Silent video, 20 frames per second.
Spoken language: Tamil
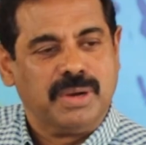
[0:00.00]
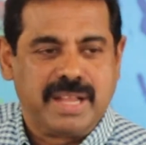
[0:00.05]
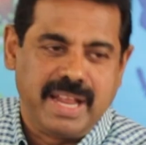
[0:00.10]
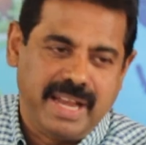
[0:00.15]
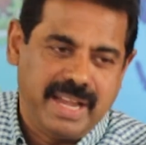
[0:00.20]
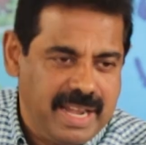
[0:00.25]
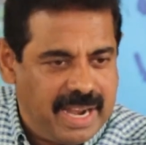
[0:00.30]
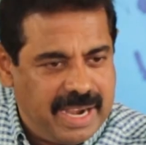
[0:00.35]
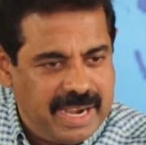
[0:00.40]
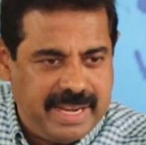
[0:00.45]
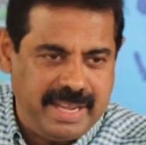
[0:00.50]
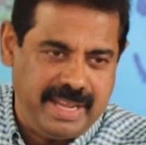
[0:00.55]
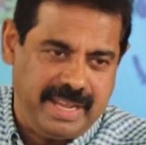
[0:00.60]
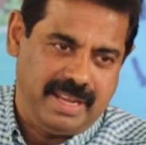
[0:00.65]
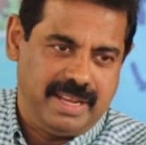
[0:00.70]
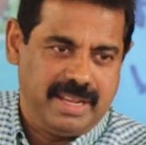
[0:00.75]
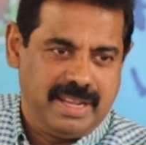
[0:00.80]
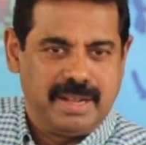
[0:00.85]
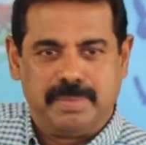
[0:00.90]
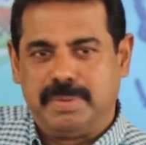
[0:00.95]
ஓகே டாடி
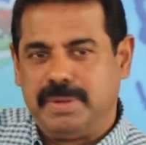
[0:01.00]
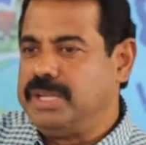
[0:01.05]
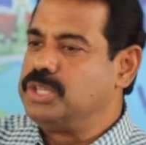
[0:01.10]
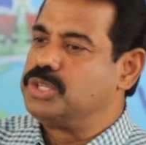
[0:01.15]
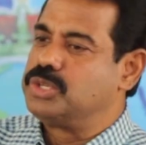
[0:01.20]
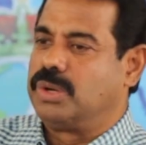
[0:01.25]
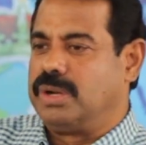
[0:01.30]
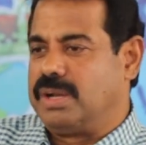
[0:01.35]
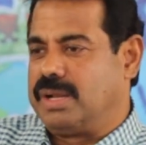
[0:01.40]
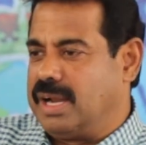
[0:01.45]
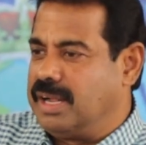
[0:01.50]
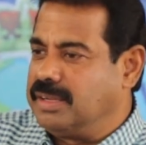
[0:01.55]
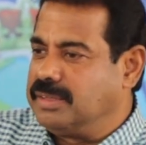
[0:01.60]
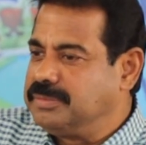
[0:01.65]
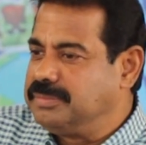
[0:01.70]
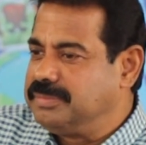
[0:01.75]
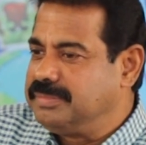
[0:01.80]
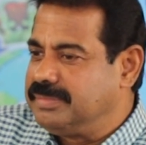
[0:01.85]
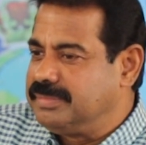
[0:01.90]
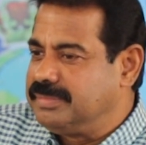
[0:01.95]
அப்படின்னு சொல்கிறான்